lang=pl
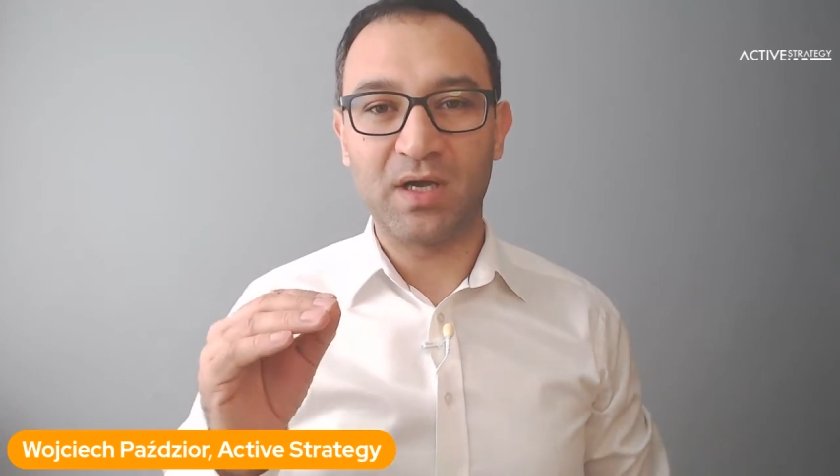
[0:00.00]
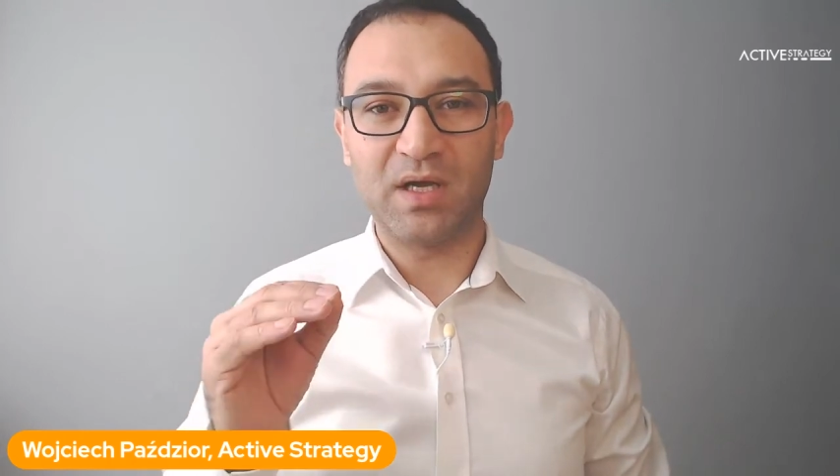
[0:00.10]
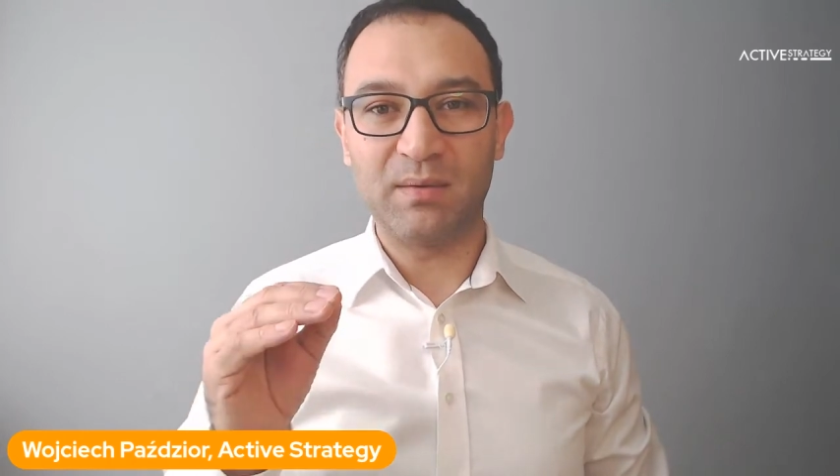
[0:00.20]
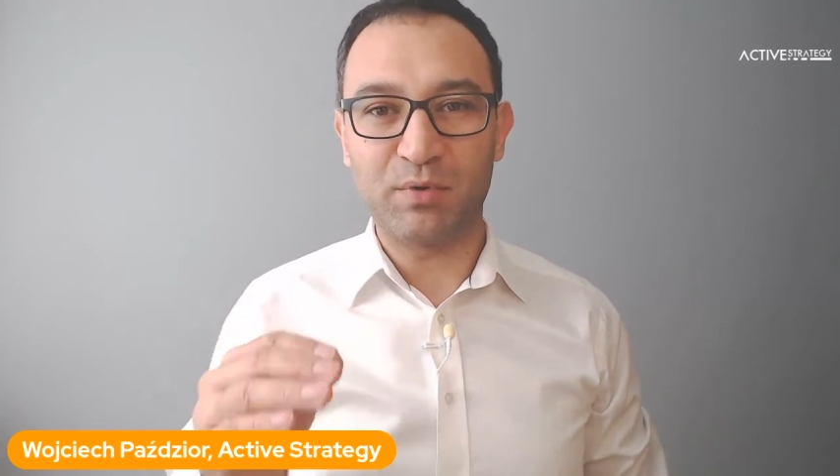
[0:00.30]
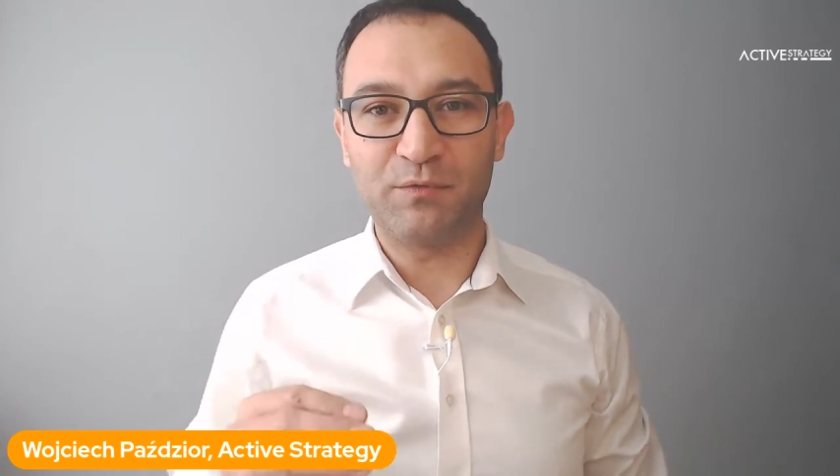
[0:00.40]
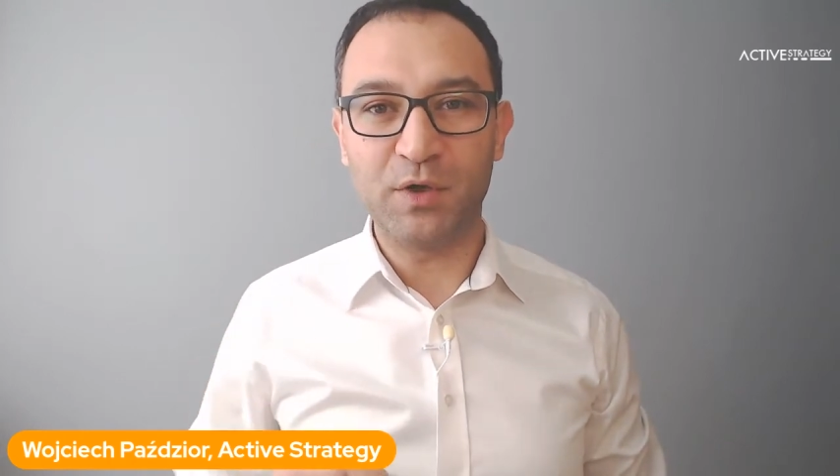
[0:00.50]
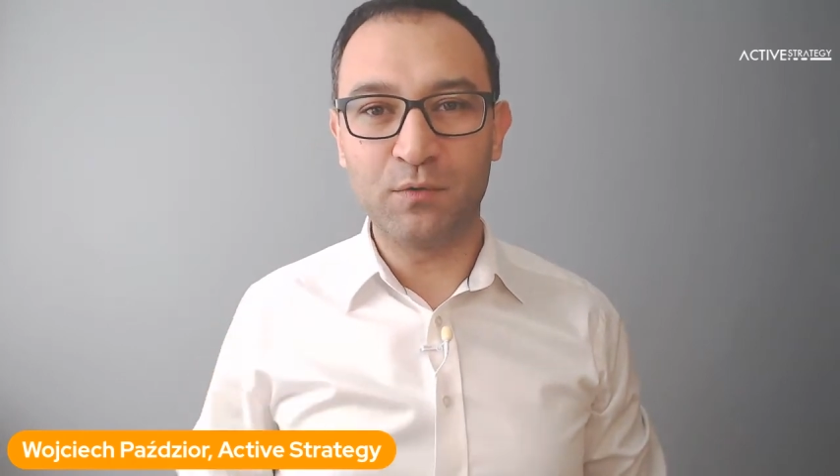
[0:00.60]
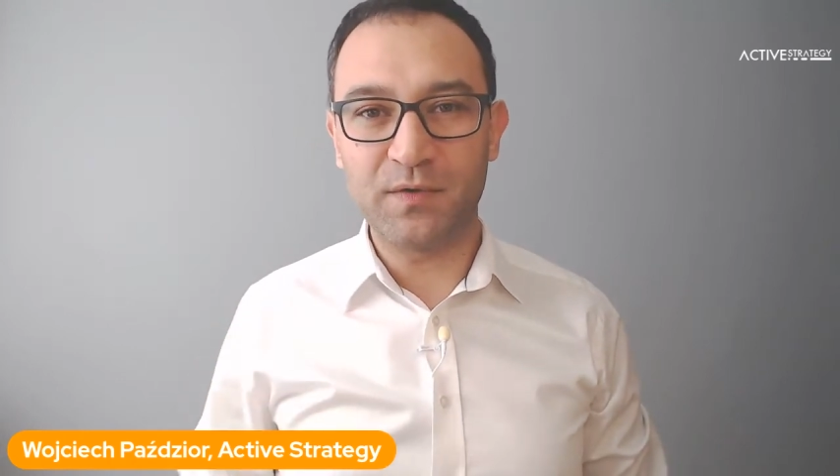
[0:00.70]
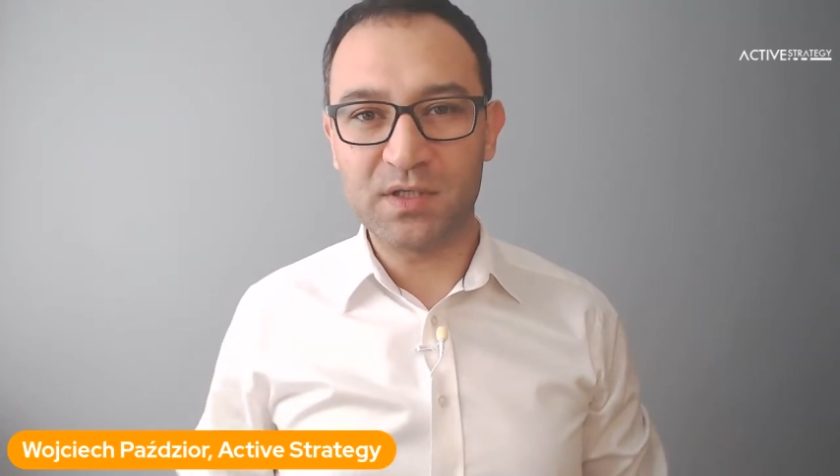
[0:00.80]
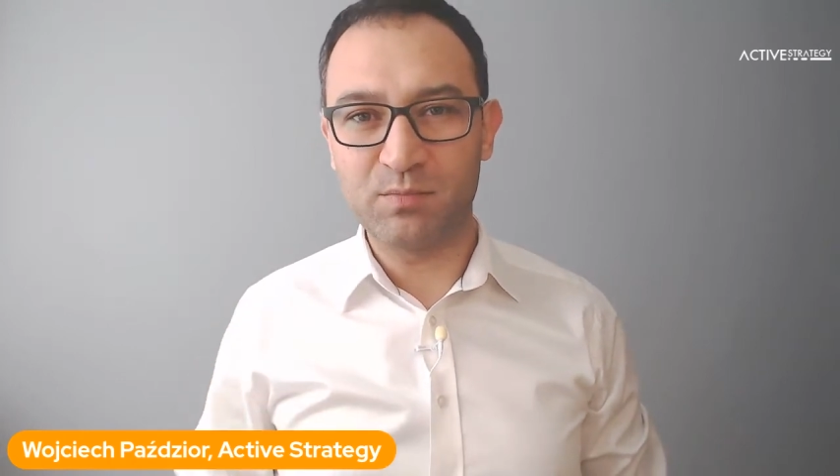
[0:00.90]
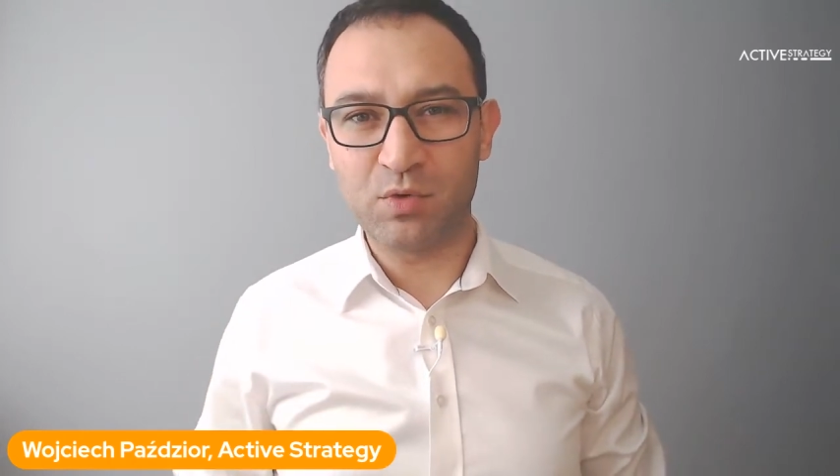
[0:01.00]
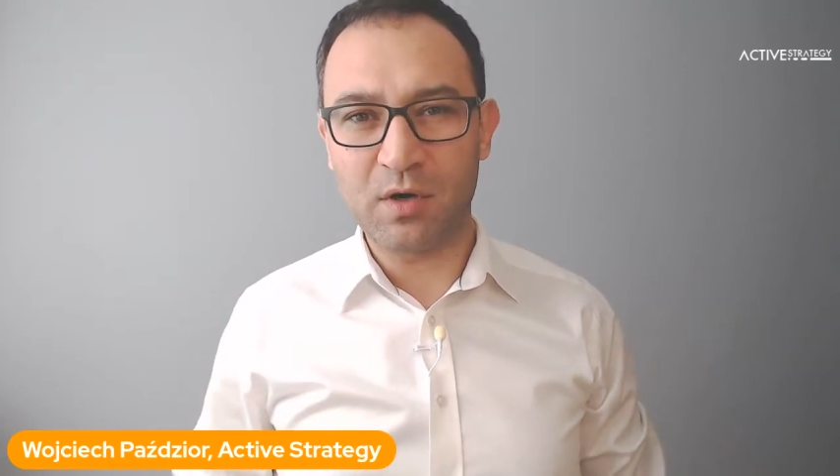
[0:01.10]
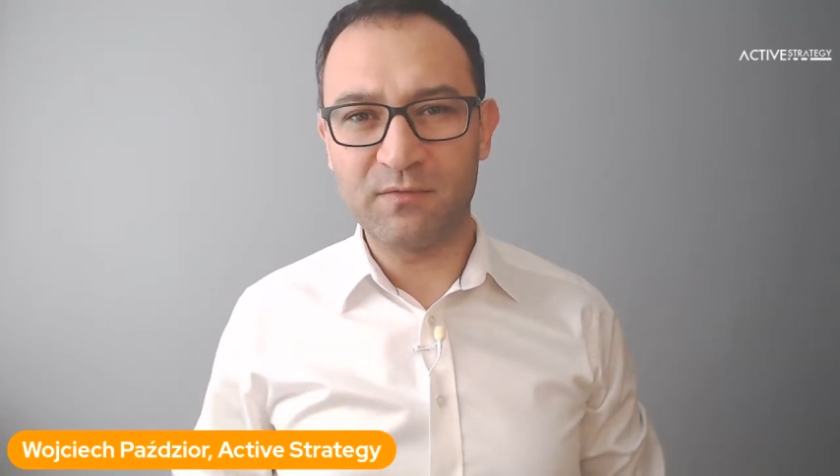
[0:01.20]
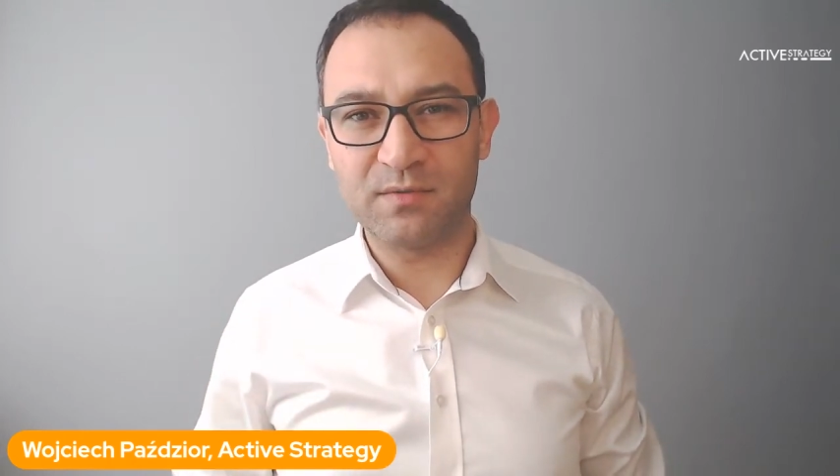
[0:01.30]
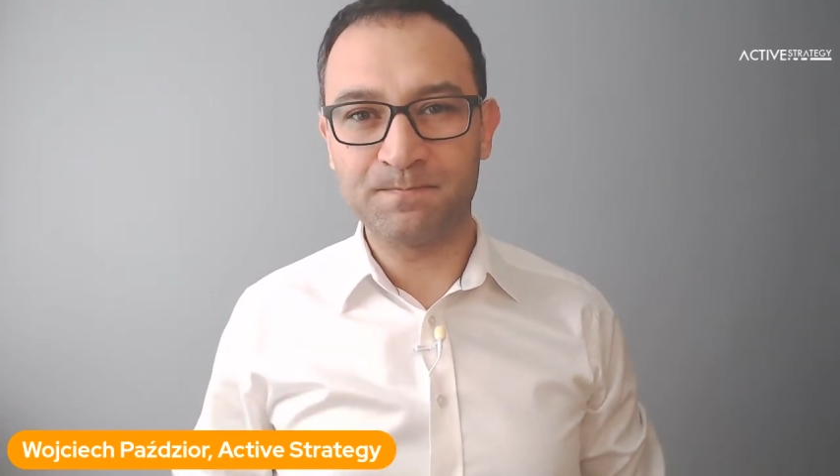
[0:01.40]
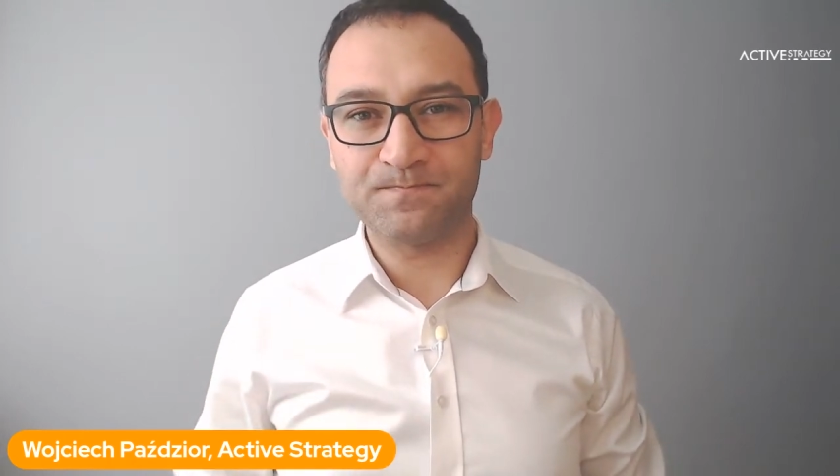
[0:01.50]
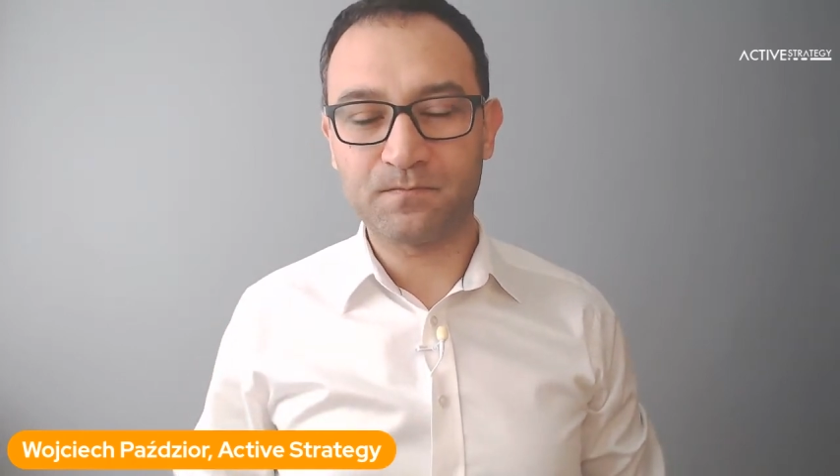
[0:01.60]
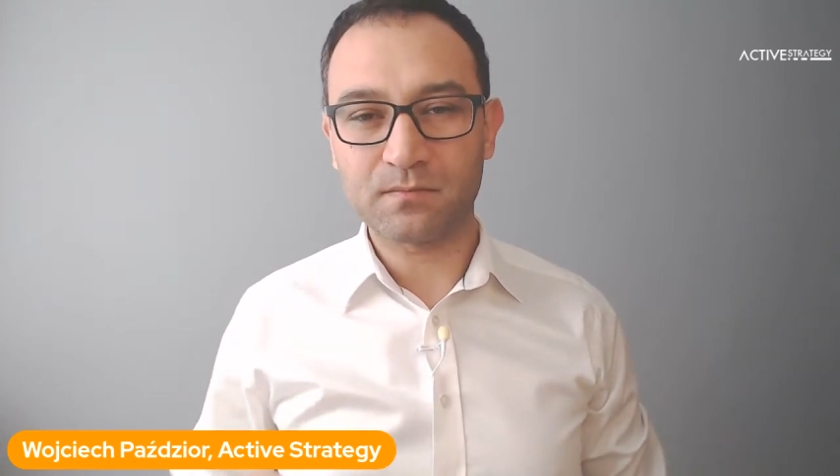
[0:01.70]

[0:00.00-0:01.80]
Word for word: E, profilu facebookowym